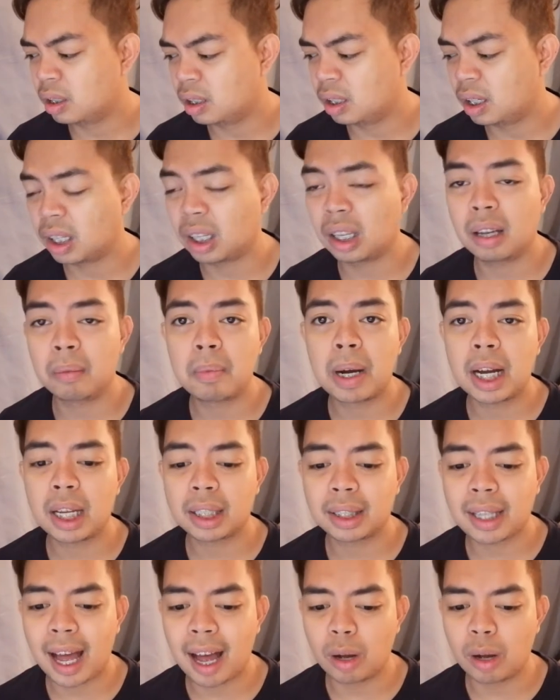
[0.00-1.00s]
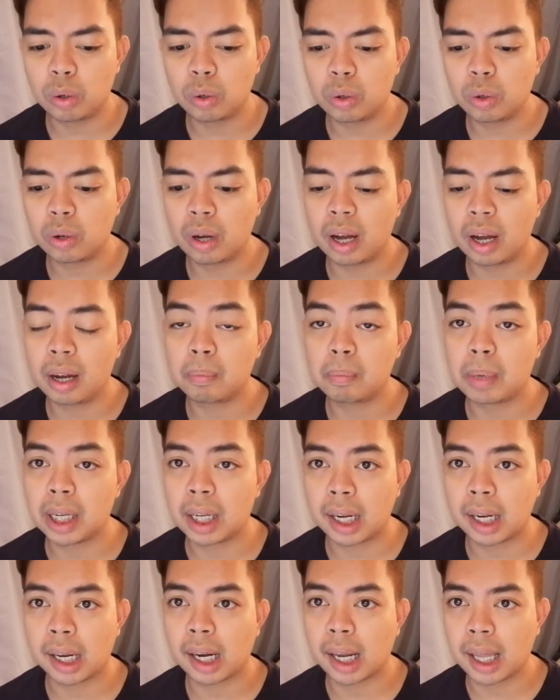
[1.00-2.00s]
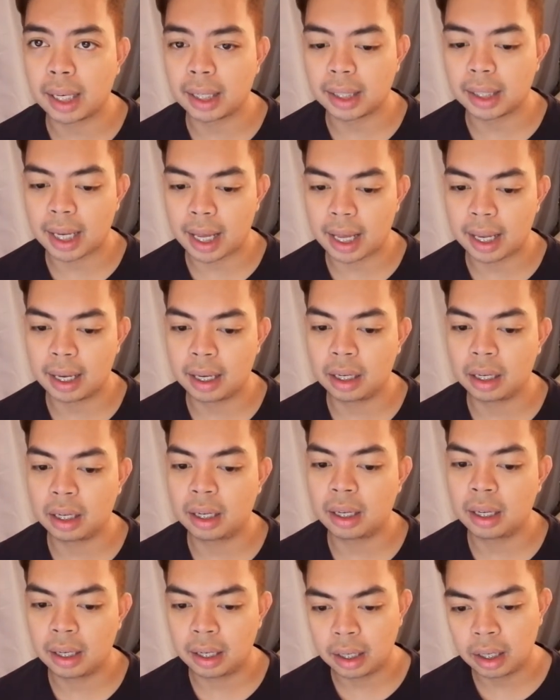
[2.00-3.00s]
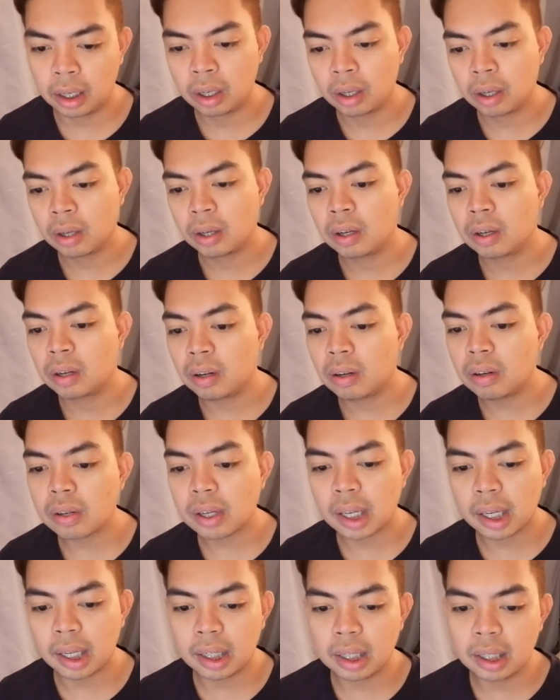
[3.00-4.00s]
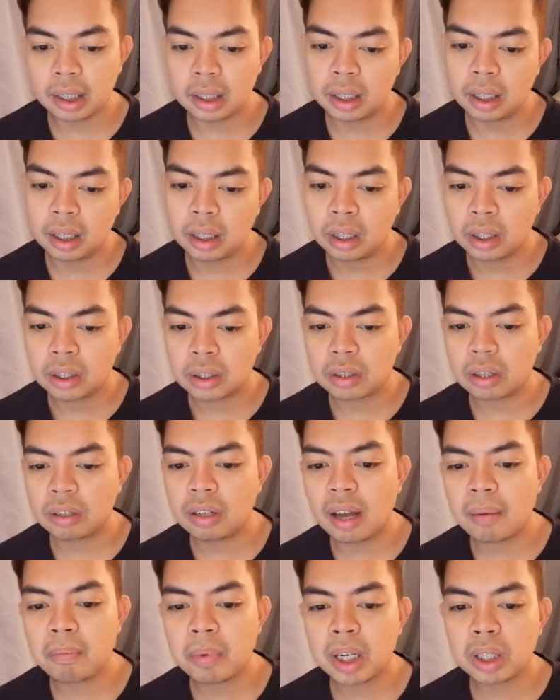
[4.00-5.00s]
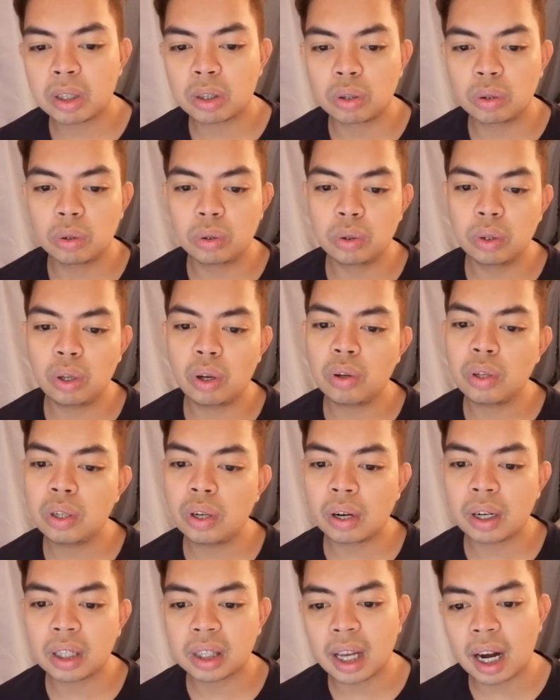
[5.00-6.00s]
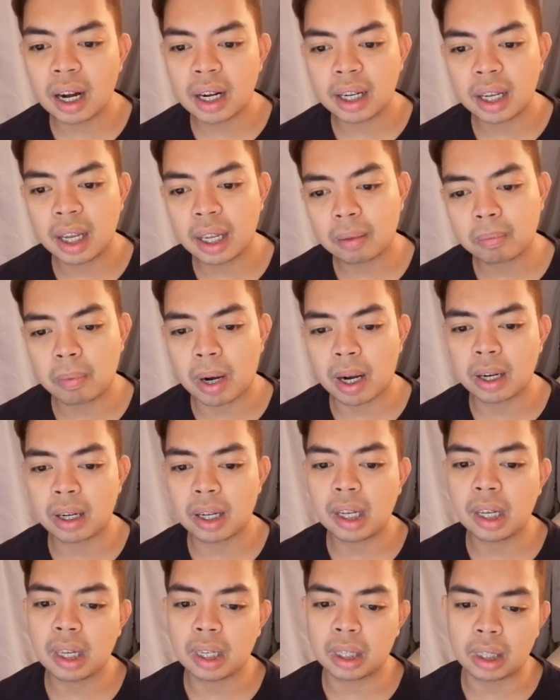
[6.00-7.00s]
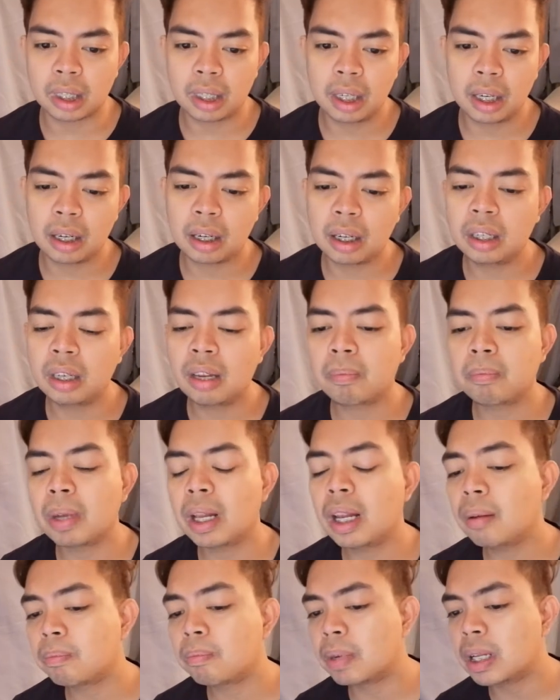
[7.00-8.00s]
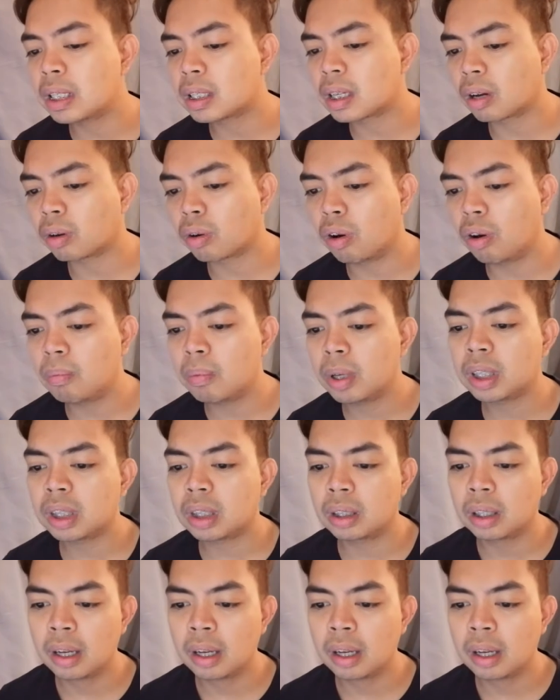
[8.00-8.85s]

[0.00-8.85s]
na mga tao ang magrerenta. Okay, so number 2, know your target market. Here in the Philippines, a common